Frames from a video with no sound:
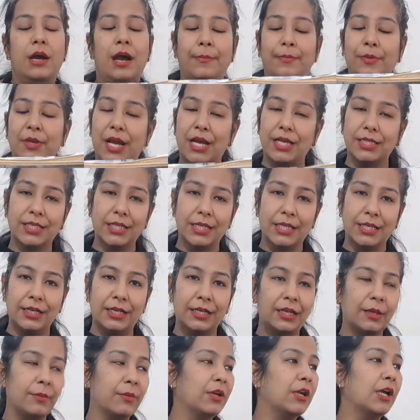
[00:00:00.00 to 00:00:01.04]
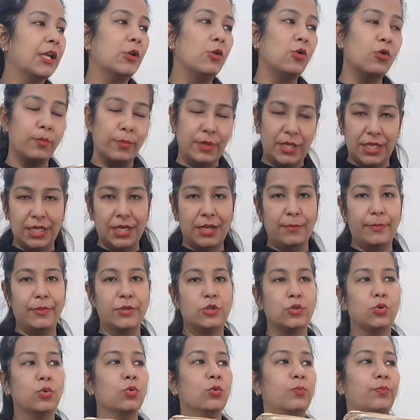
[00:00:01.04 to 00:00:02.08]
आप यहाँ से लेकर के भी कई लोग मेरे यहाँ पर
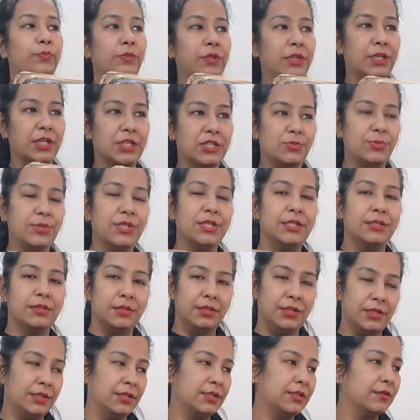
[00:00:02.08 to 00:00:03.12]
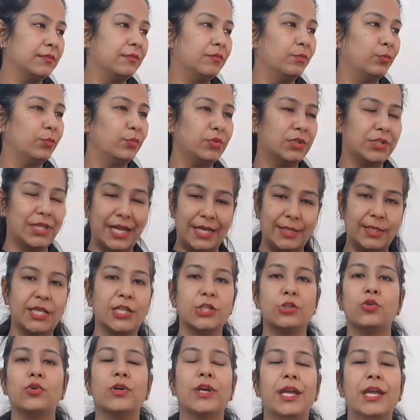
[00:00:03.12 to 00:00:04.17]
जो कश्मीर साइड
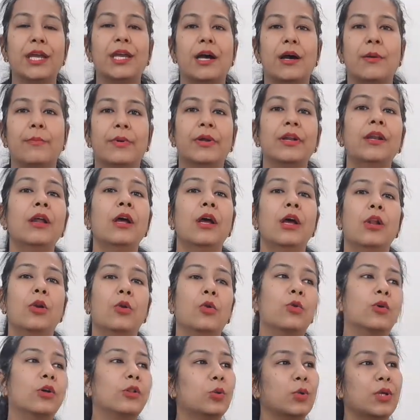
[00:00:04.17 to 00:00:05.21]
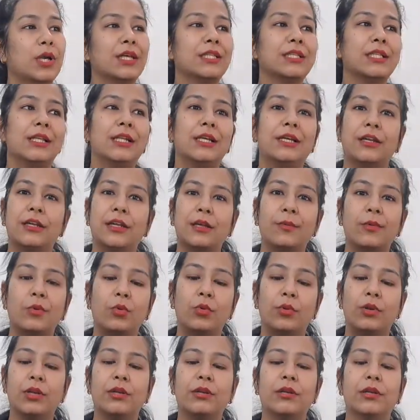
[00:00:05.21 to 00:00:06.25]
के जो हैं यहाँ पर लोकल तो यहाँ से लेकर के भी
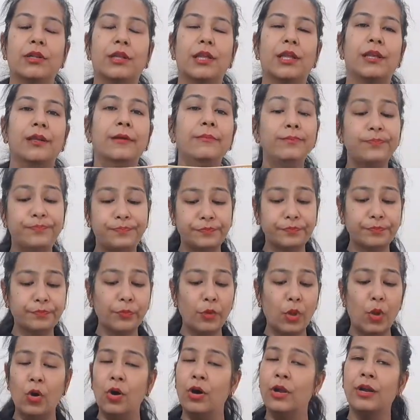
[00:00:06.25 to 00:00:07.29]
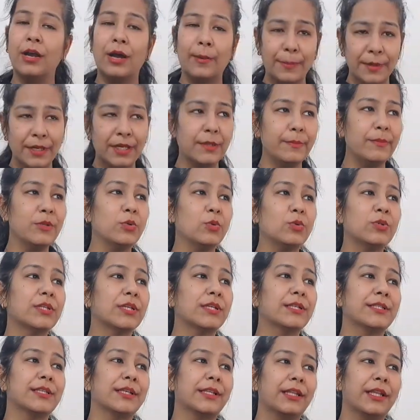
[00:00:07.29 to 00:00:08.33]
कोरियर करते हैं और अपने लिए भी यूज़
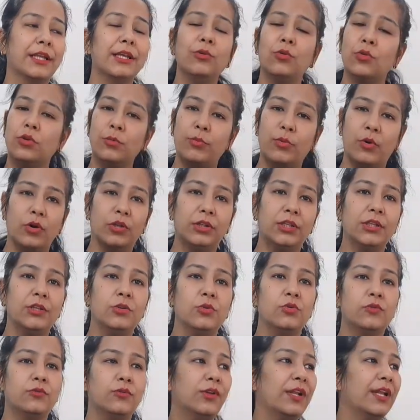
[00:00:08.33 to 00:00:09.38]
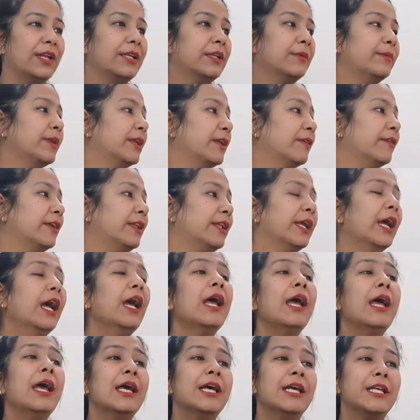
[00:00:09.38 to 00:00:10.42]
कर सकते हैं क्योंकि बहुत ही यूजफुल आइटम रहने वाली है
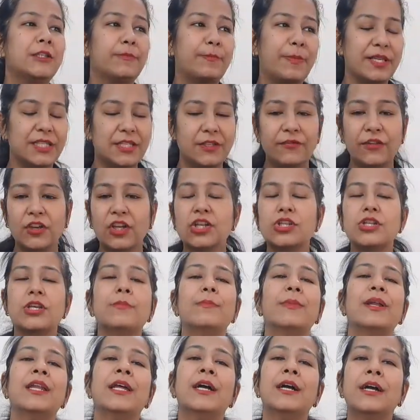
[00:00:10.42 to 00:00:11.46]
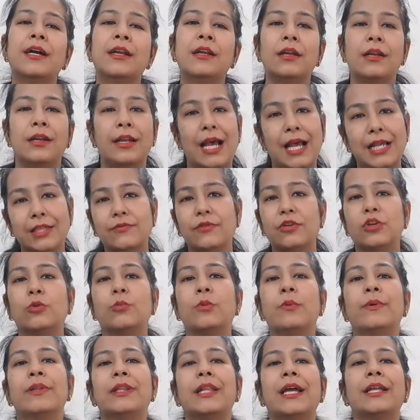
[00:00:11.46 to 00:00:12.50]
स्पेसिफिकेशन मैंने अगर लास्ट वीडियो
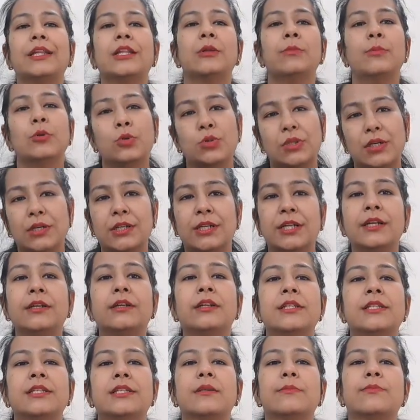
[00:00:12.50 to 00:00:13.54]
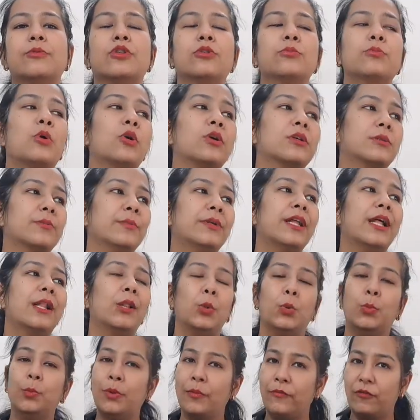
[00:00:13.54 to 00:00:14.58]
में बताई थी मैं उसका लिंक डिस्क्रिप्शन बॉक्स में डाल
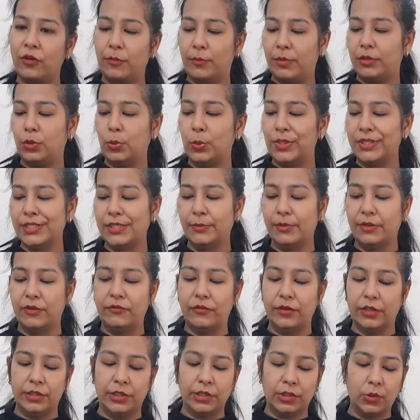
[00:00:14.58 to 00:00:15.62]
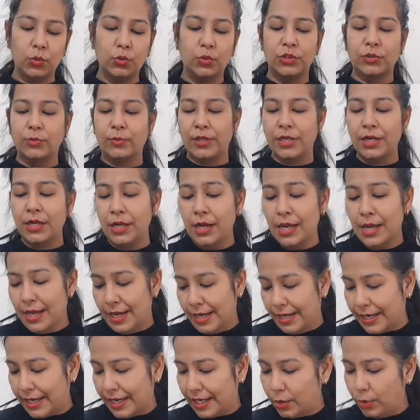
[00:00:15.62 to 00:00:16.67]
दूंगी मैं फिर भी थोड़ा सा ब्रीफ कर देती हूँ इसमें ना
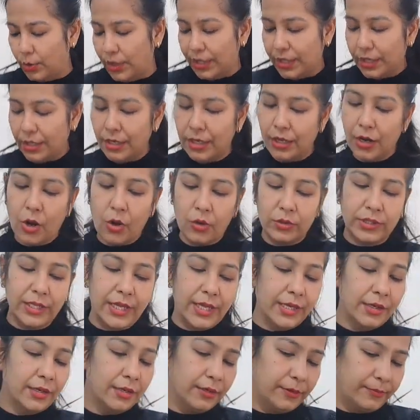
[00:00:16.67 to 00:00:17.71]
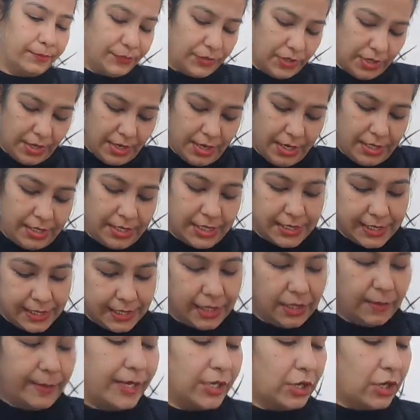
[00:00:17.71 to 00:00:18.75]
रेगुलेटर लगा होता है एक ये
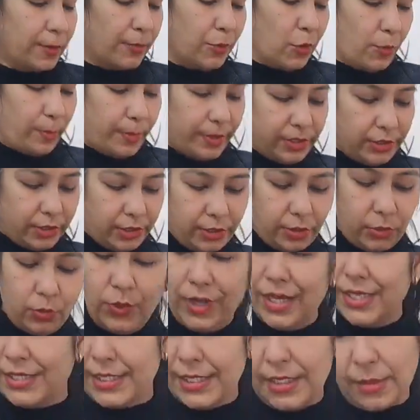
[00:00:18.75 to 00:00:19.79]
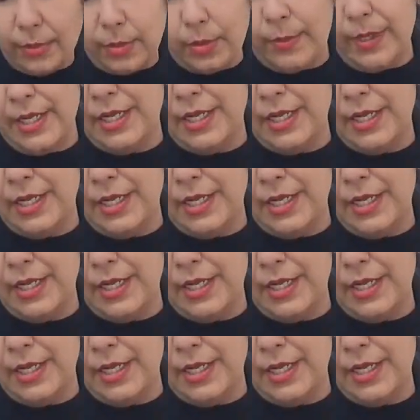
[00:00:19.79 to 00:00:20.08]
सिंगल बेड का मैं ओपन कर रही हूँ ऐसे डबल